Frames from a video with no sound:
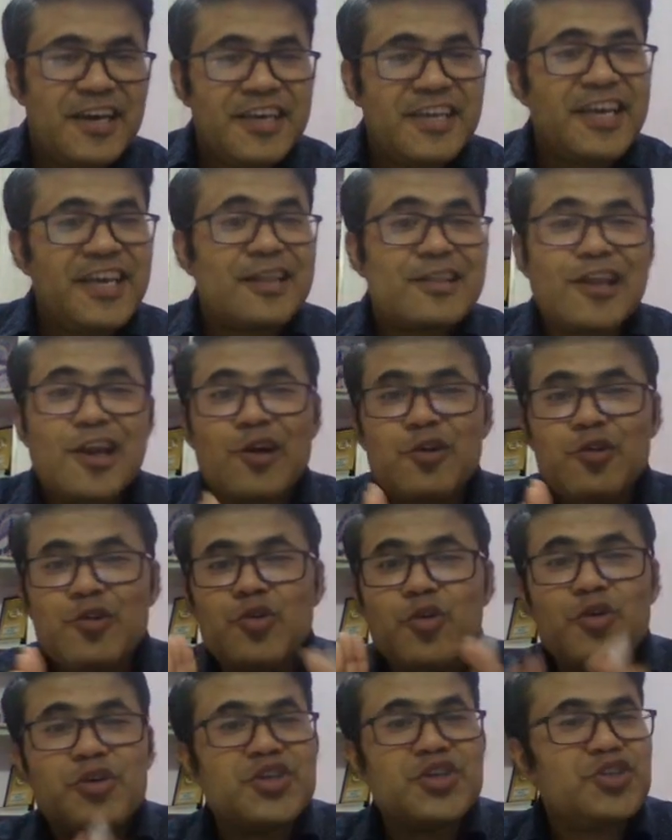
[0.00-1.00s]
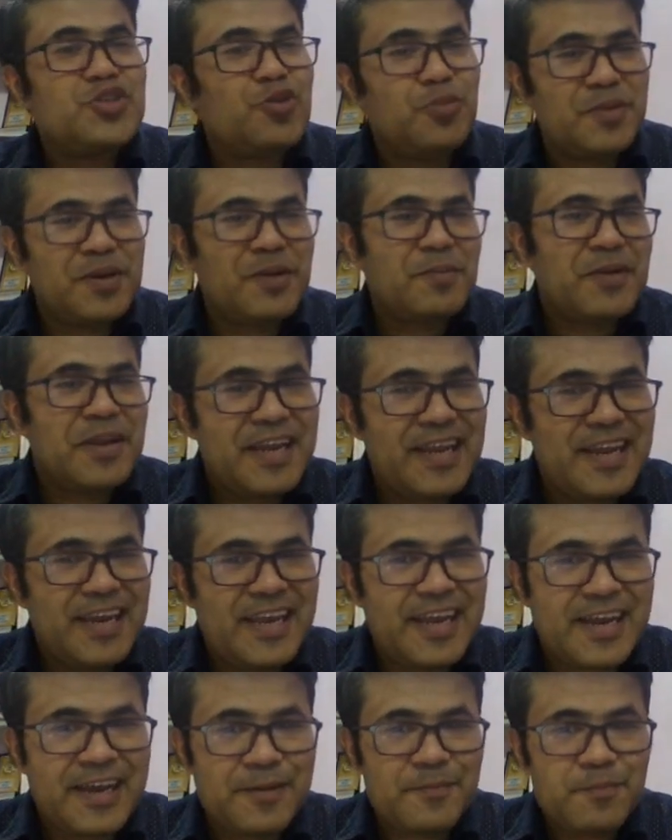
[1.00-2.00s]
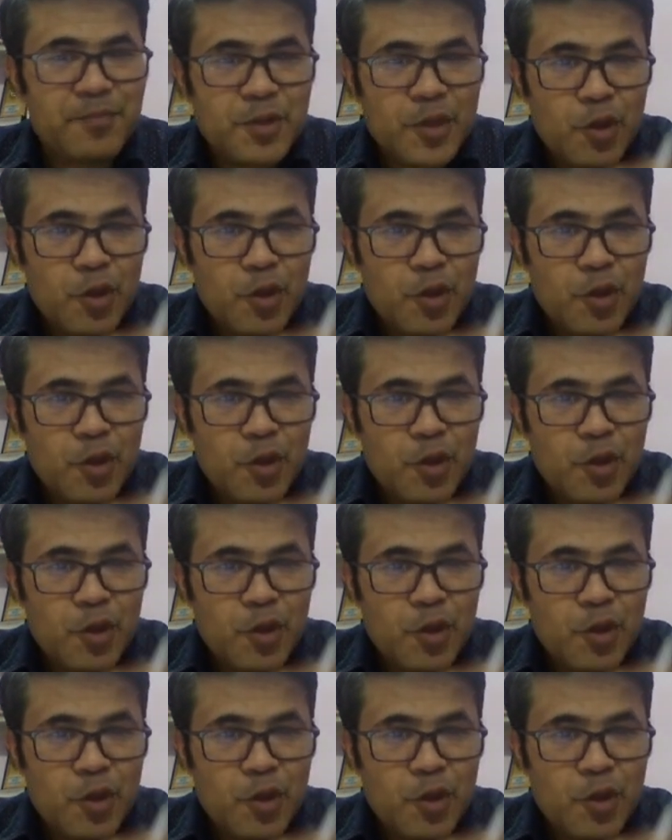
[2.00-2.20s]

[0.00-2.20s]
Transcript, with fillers: यात्रा को दो किश्तों में अपन ने लिया है